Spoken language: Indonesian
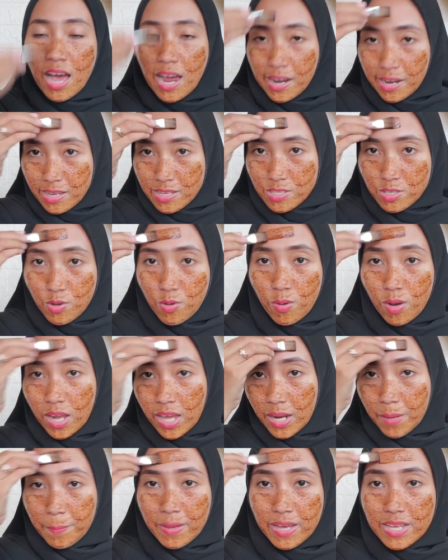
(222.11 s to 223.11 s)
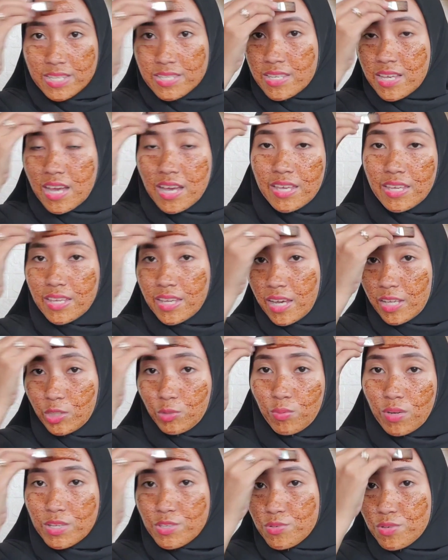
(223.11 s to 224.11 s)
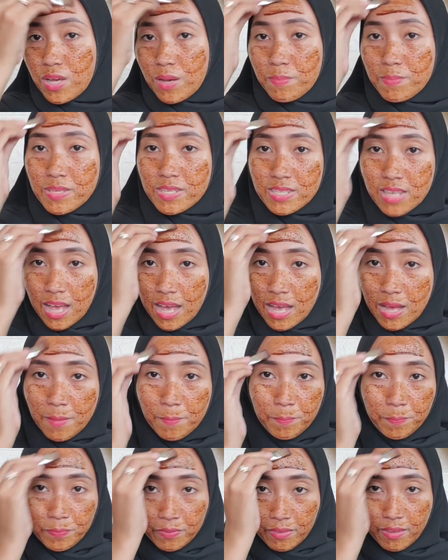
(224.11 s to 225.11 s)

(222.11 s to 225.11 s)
anak sekolah, remaja hingga tua juga bisa